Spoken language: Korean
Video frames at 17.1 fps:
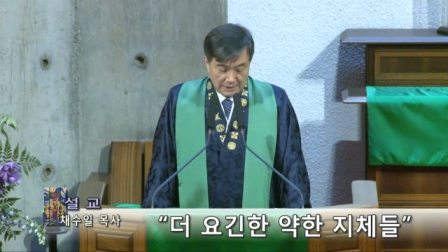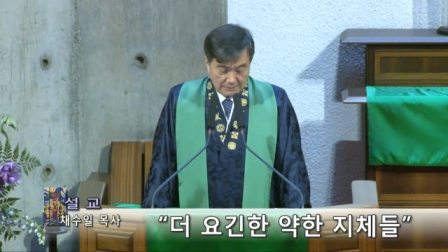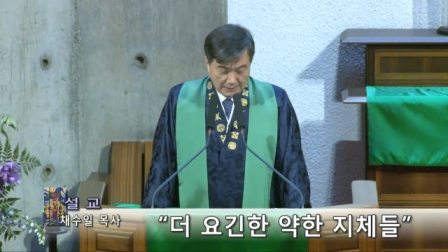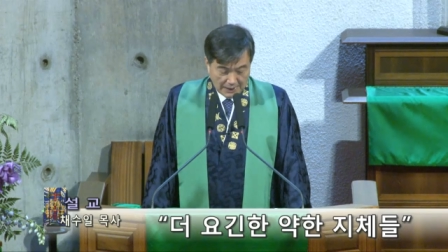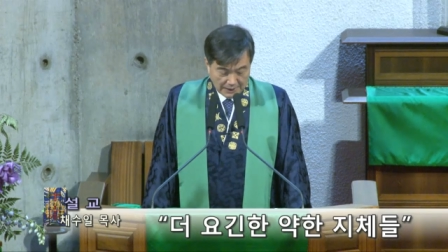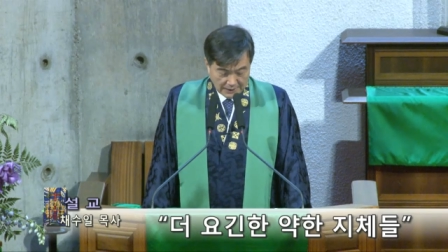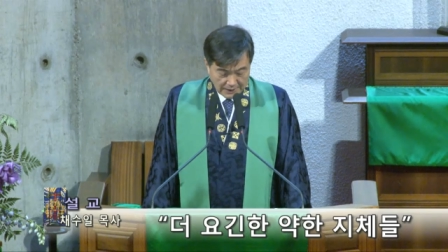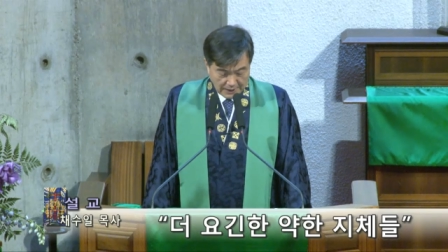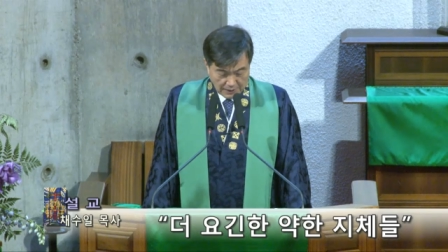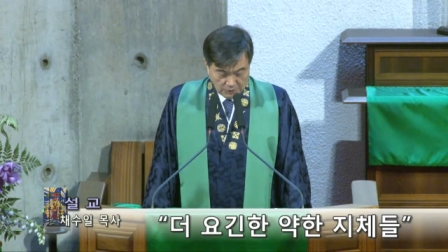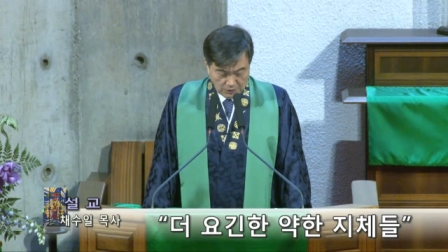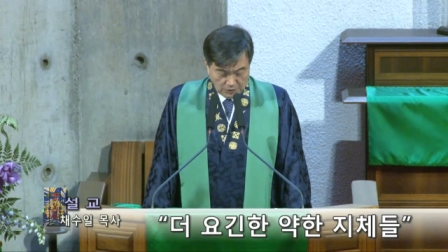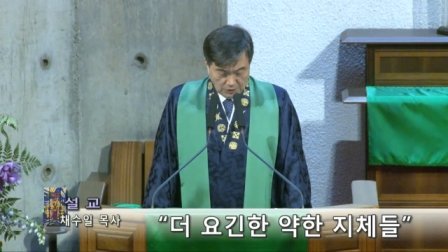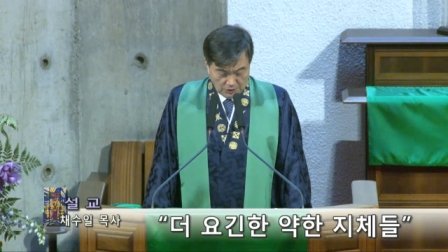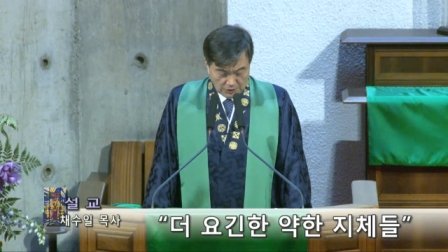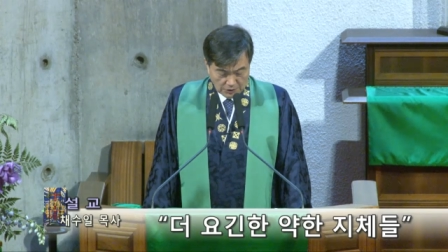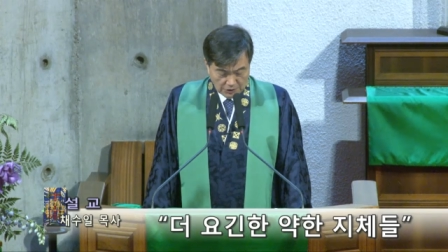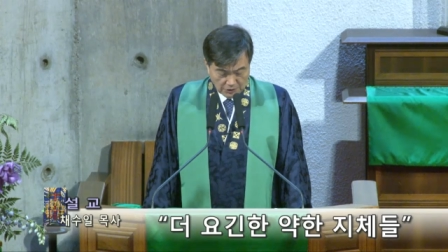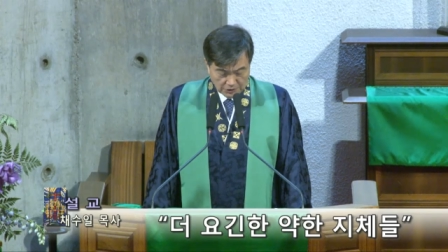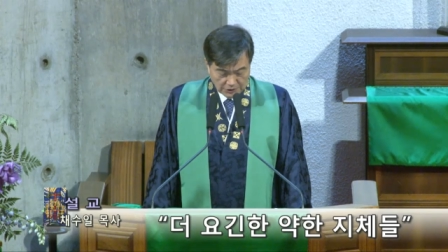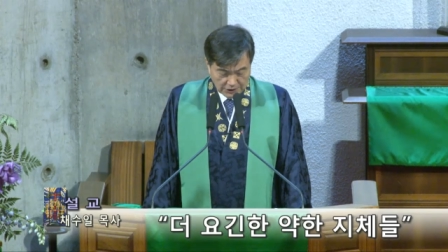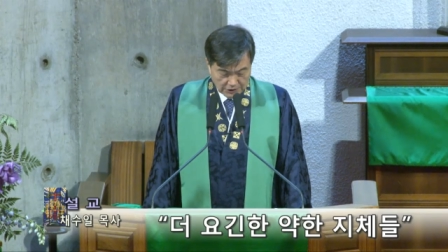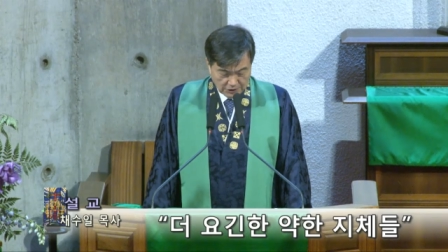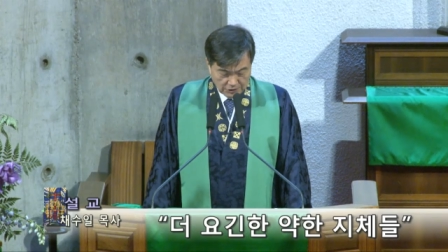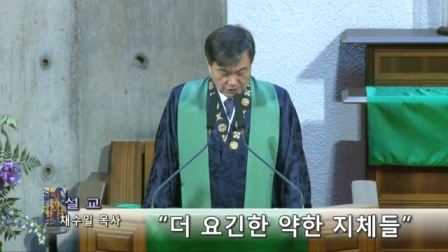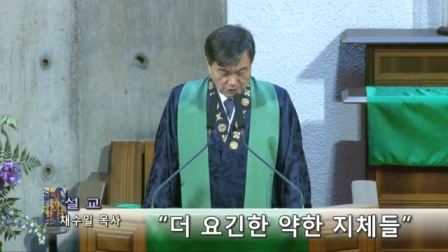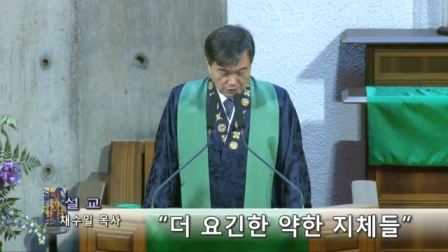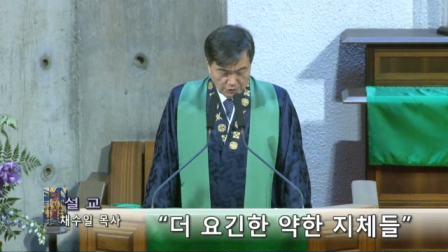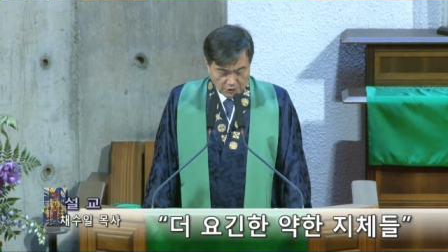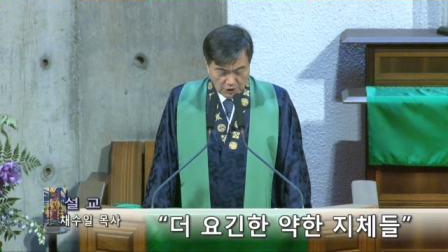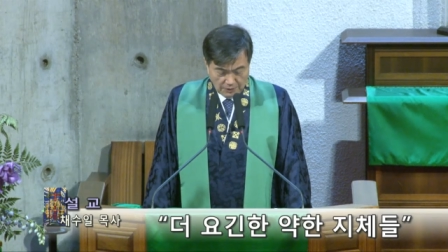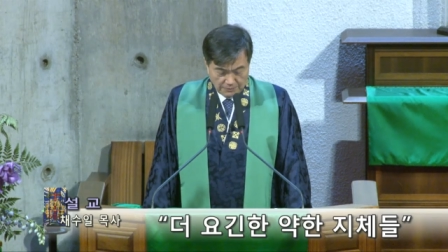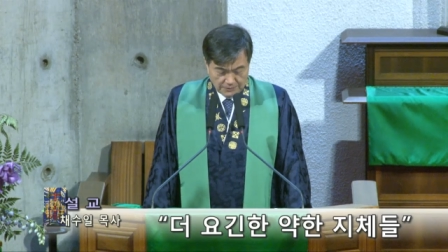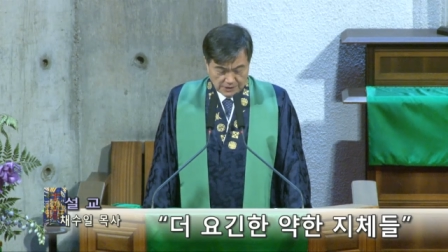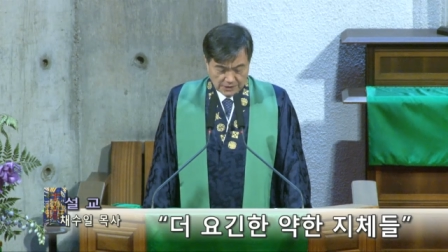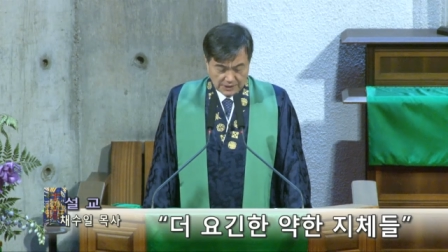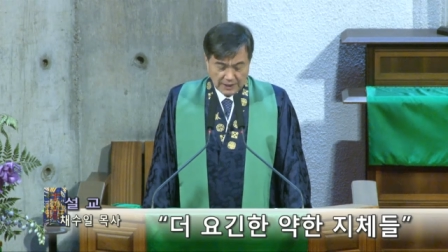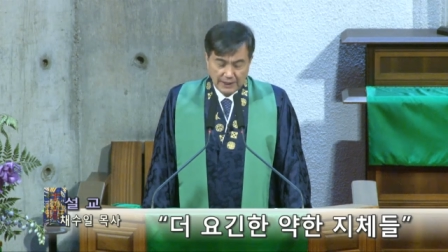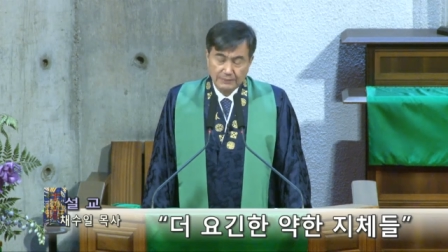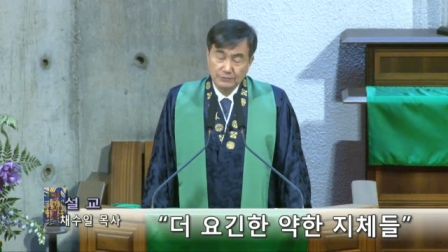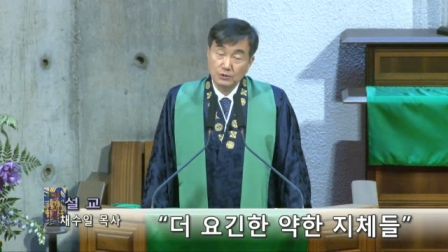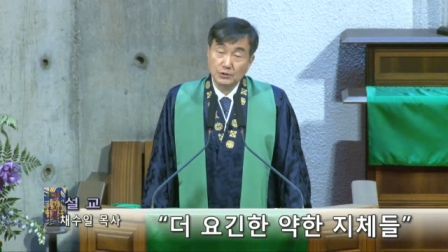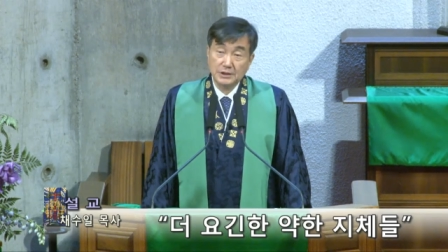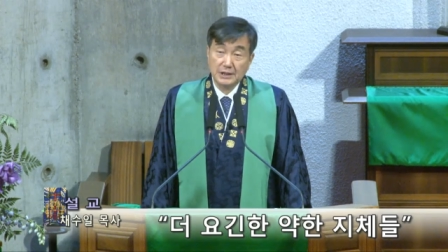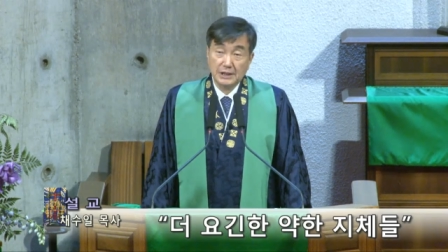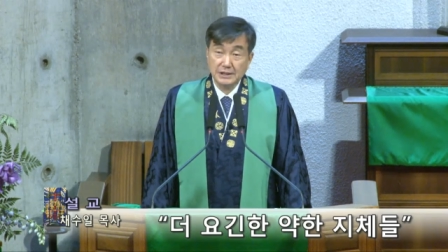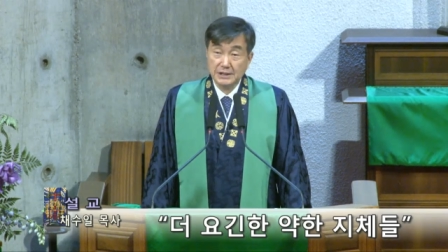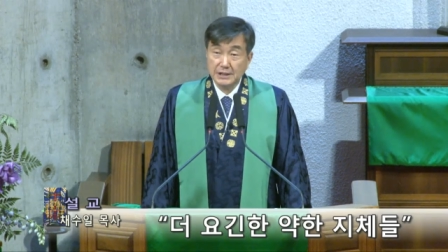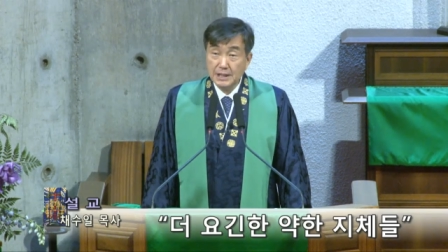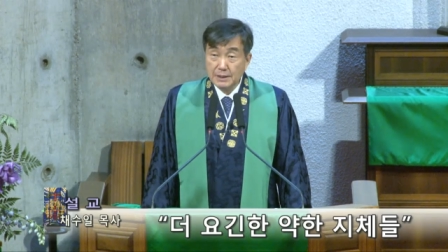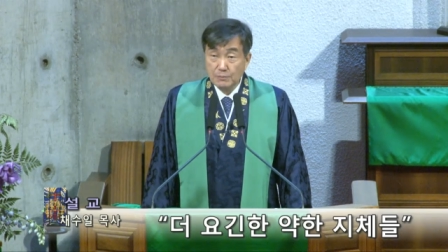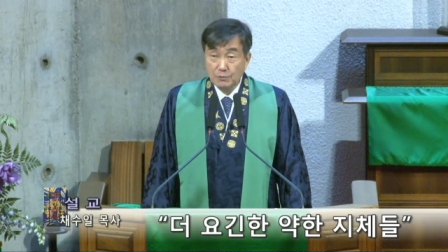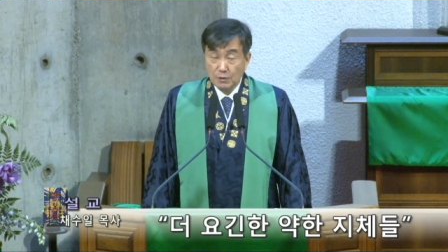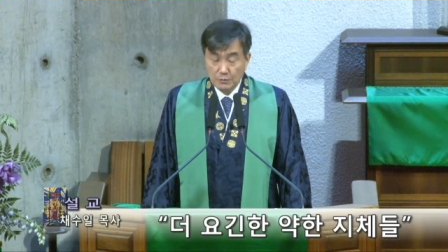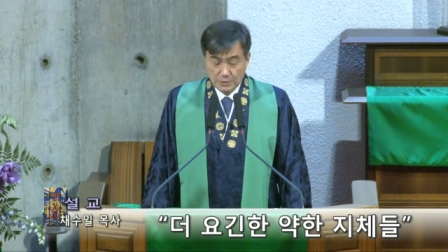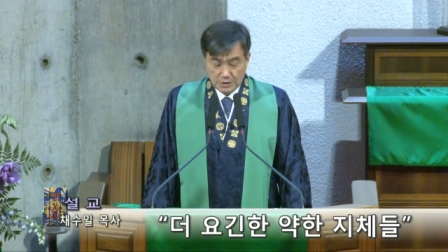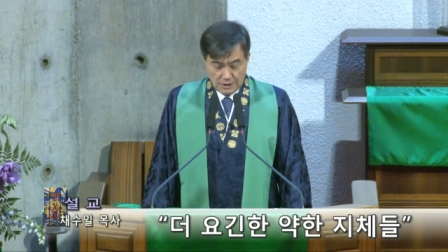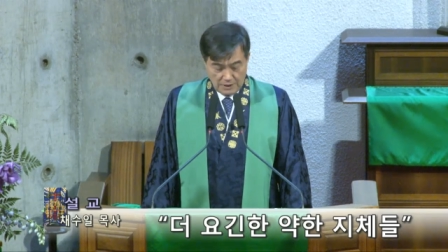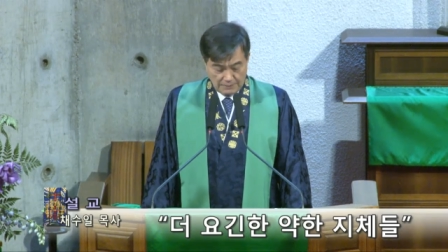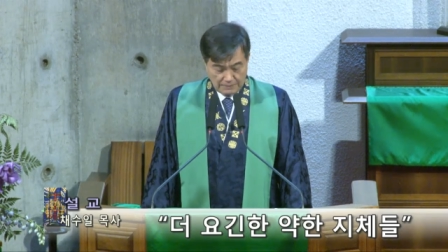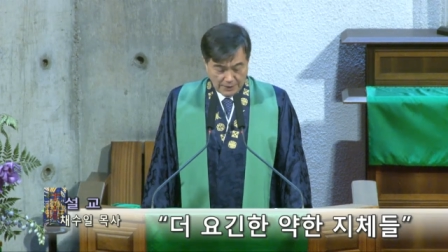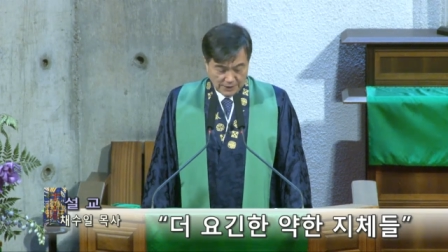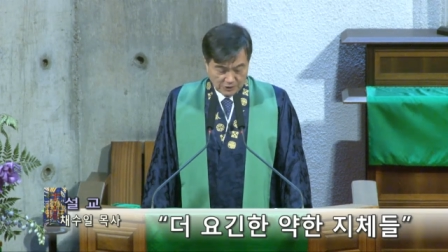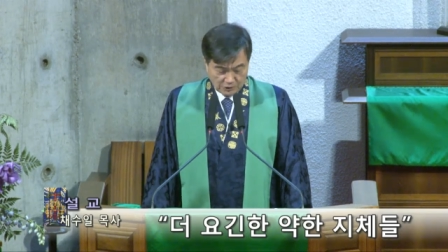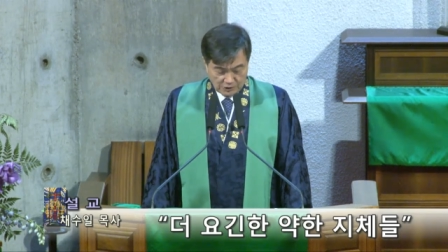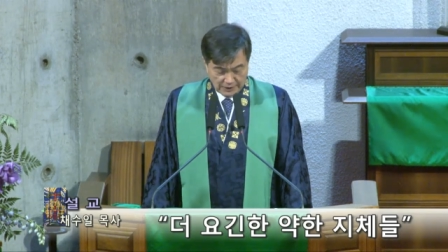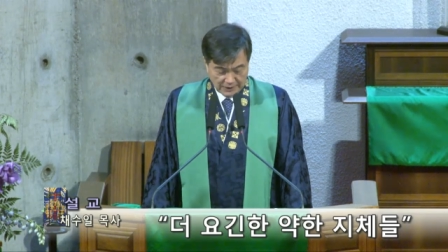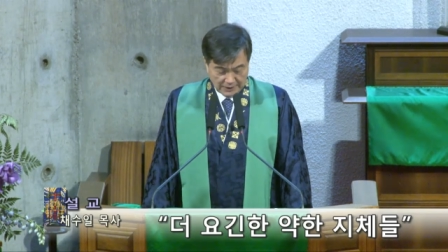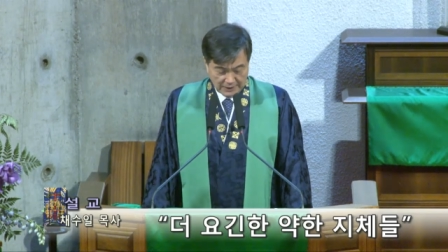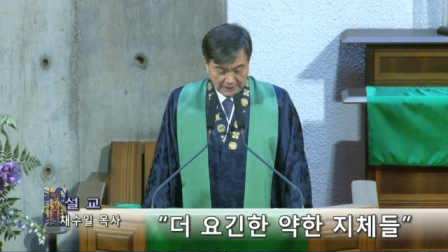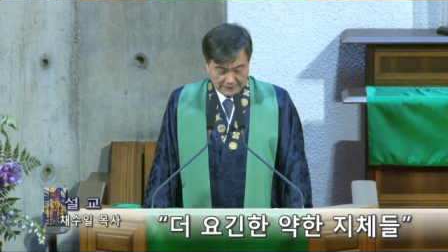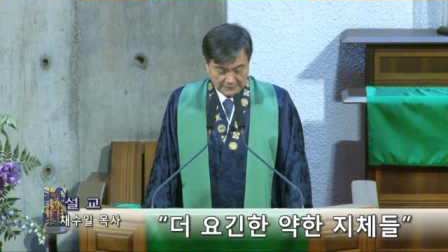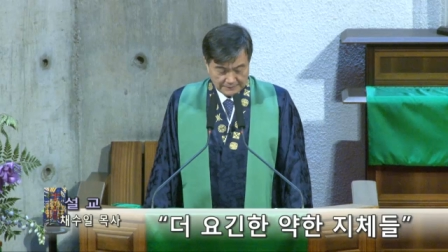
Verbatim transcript: 반대로 경제적 여유가 없는 사람도 자신의 몸을 팔 수 있다.